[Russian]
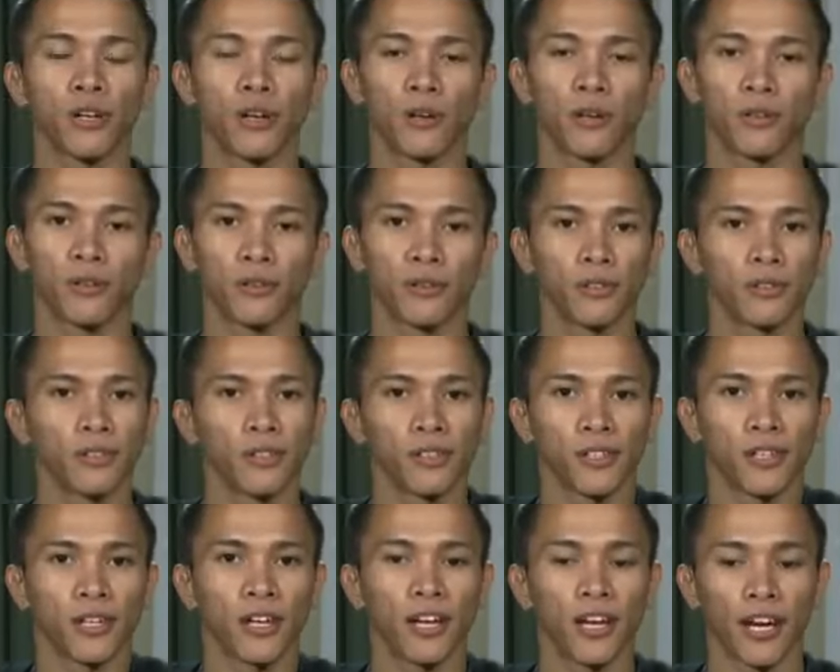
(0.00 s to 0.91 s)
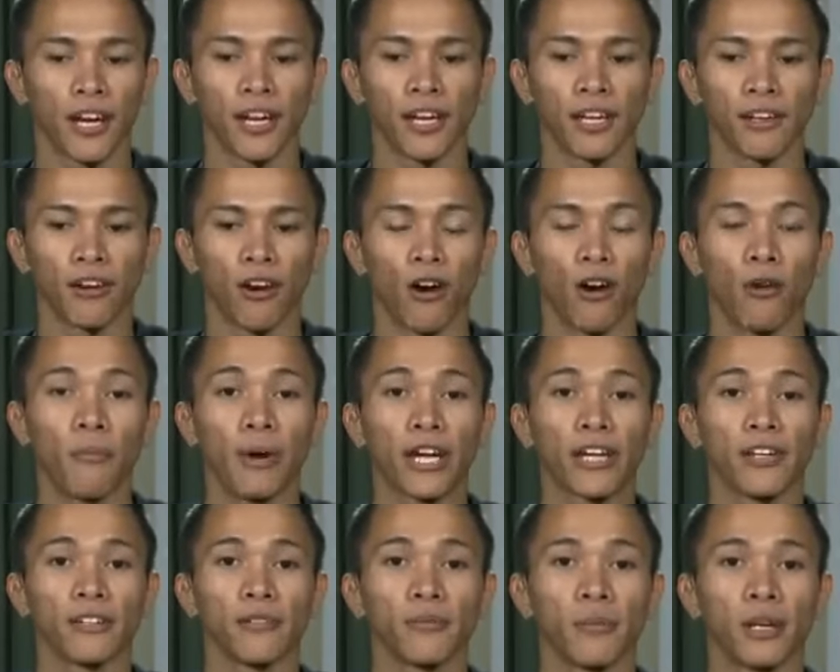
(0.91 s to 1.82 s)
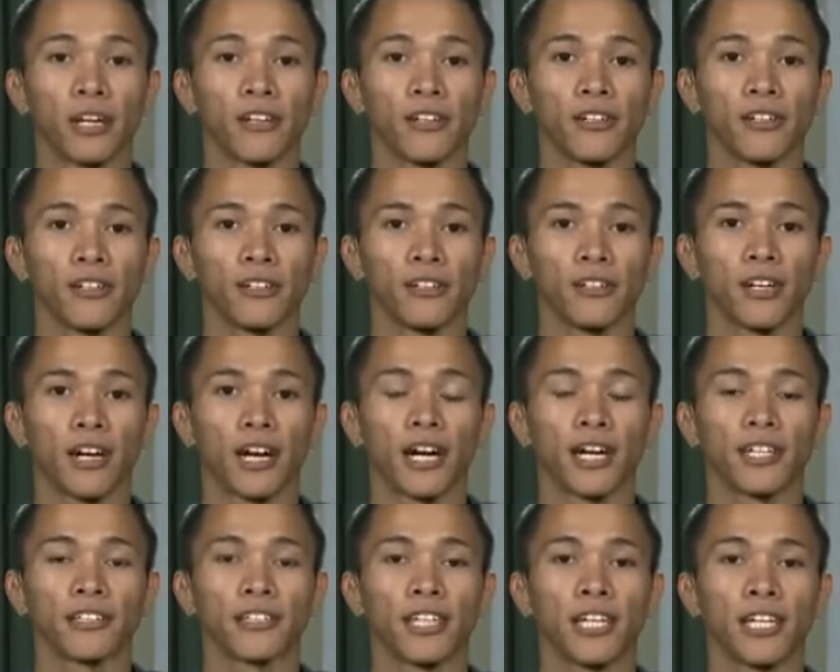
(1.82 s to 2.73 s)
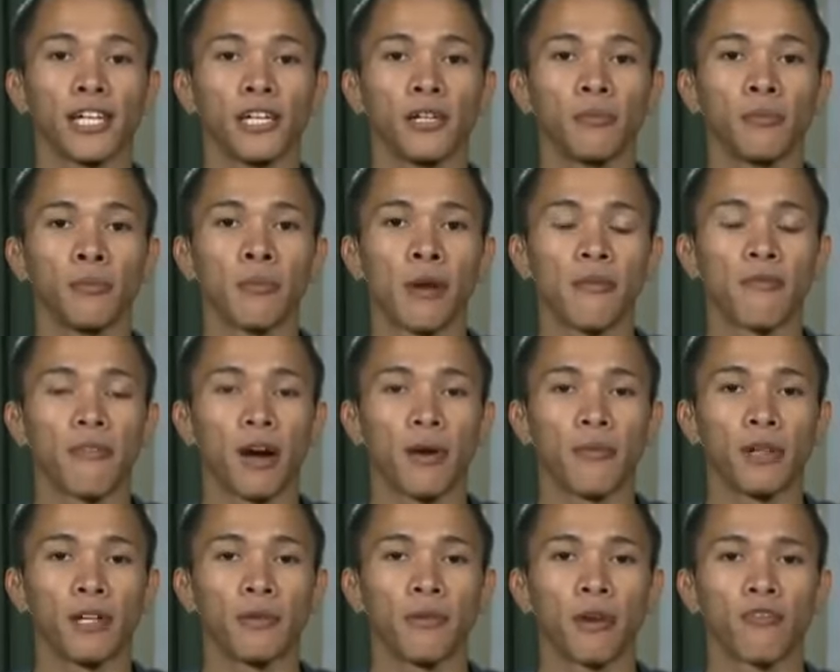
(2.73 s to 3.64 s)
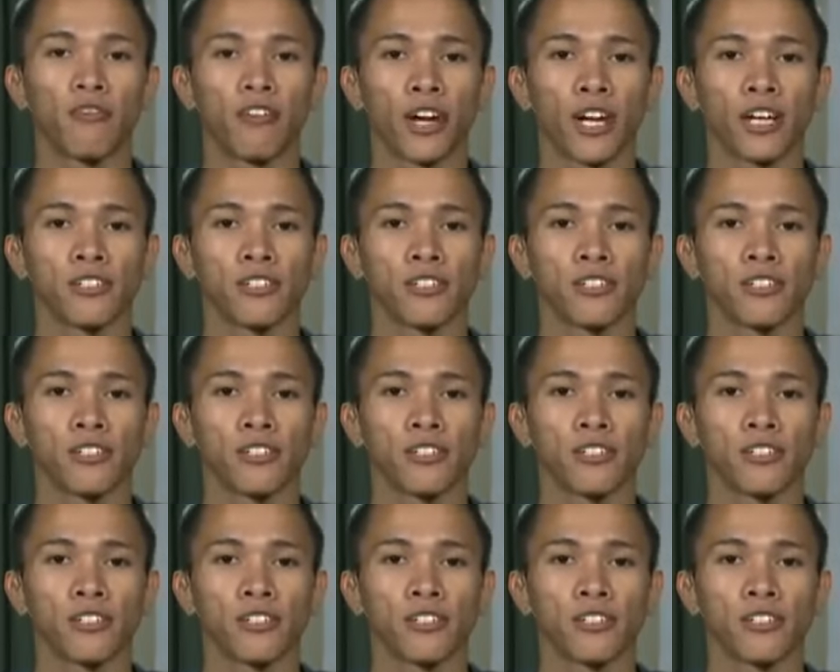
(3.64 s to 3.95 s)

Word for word: хотел этого, поэтому просто постучал, отдав Реснеру победу.